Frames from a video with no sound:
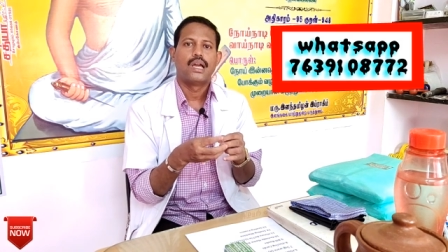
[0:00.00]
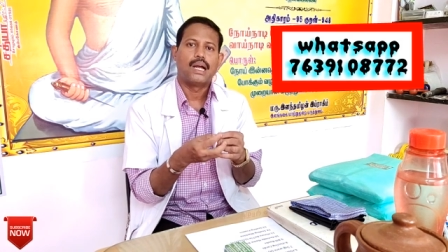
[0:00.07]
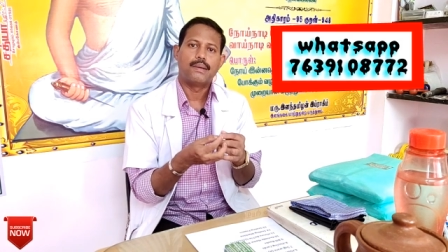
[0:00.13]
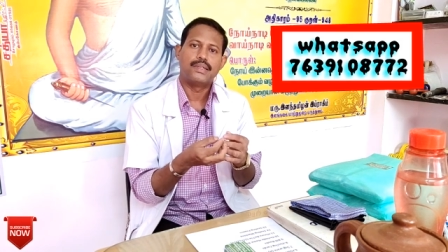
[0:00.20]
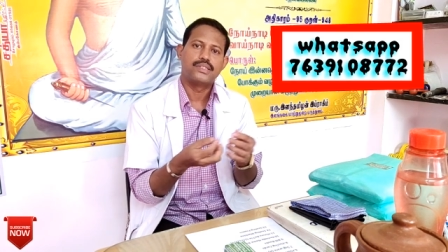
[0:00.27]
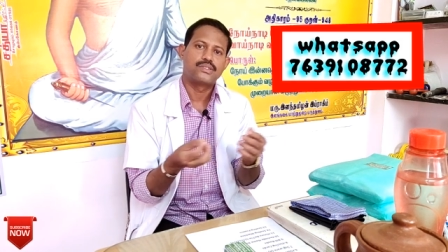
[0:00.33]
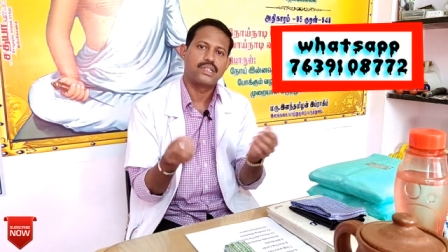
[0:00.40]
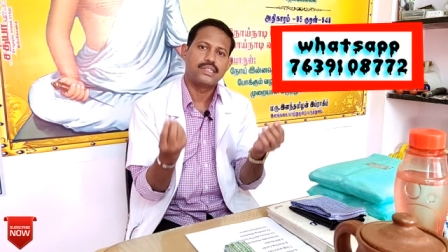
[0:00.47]

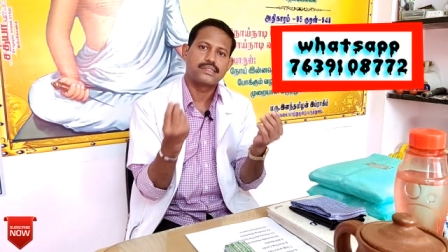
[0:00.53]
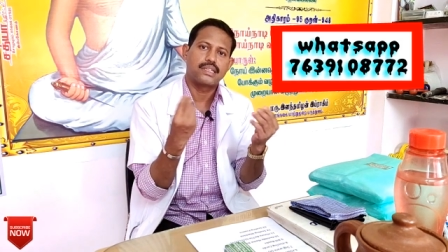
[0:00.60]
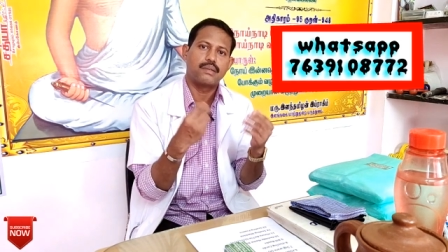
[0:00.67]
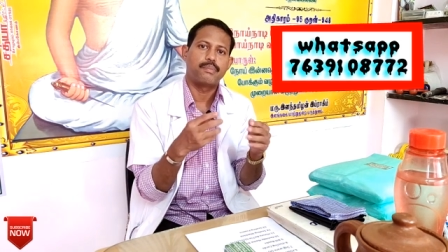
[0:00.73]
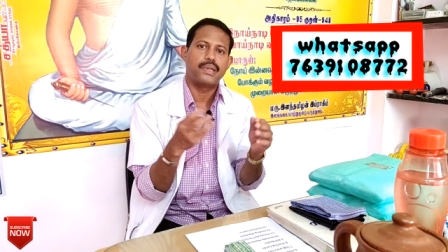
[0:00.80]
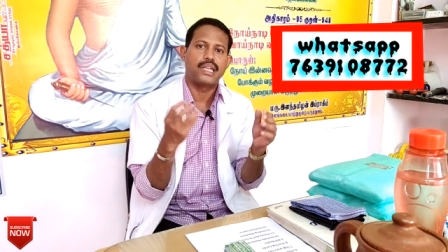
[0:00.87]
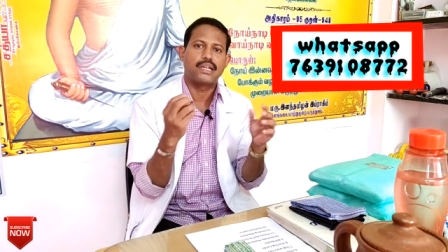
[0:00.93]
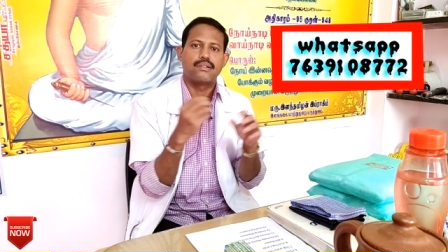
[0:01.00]
அப்படின்னு சொல்லி சில
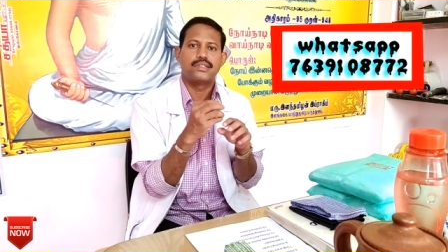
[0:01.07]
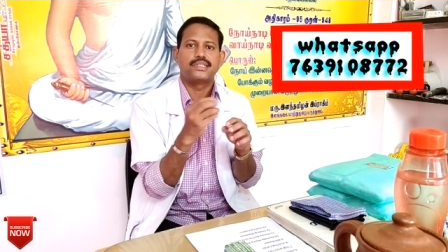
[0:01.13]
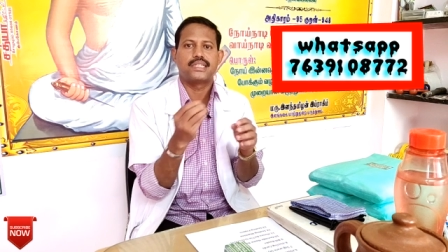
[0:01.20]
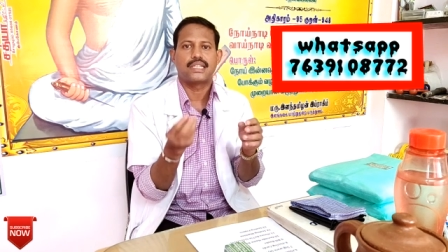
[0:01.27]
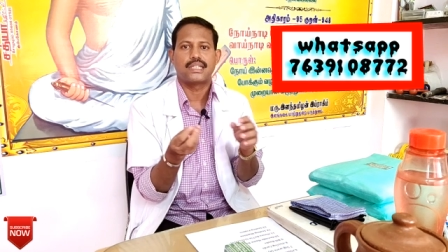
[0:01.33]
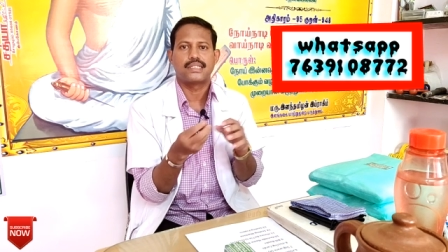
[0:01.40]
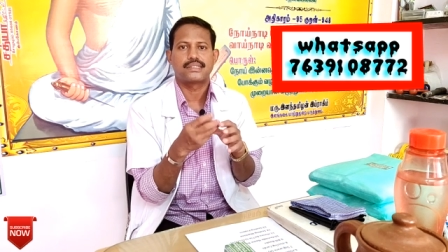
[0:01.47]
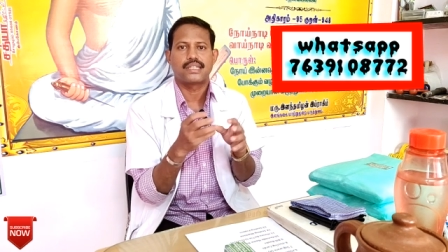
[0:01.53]
பேர்கள் வச்சு
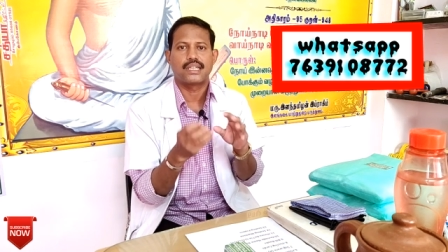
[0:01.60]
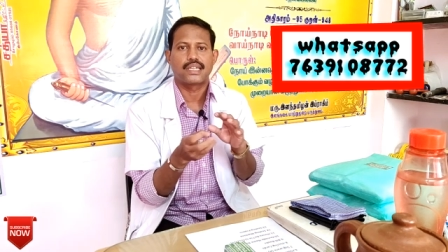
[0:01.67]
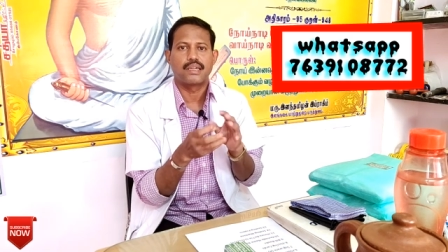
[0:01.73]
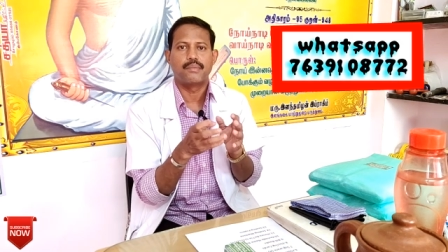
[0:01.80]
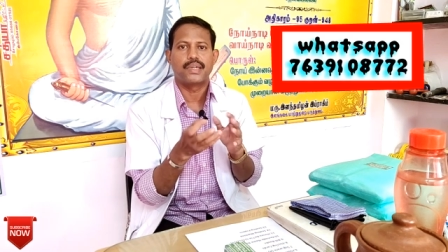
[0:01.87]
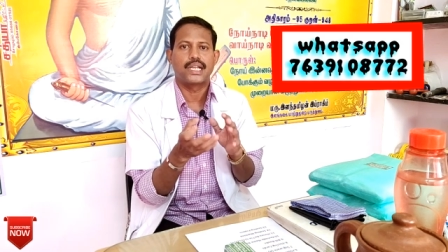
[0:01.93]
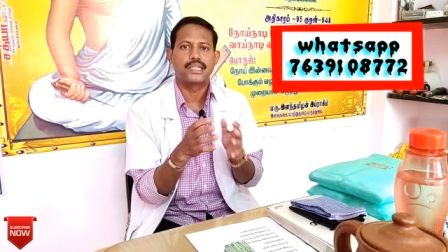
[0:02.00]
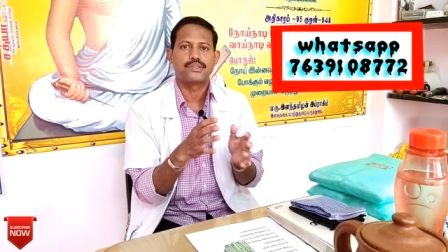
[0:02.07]
அதில் சில
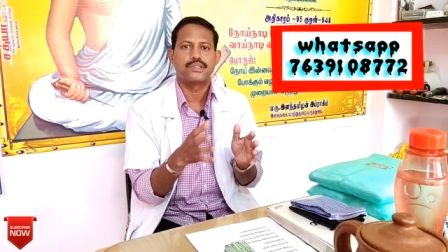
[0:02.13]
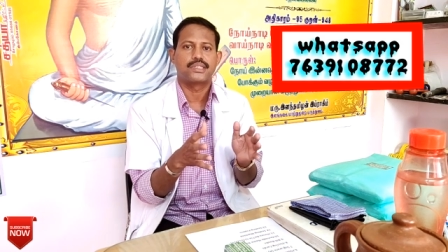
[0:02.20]
கெமிக்கல்ஸ்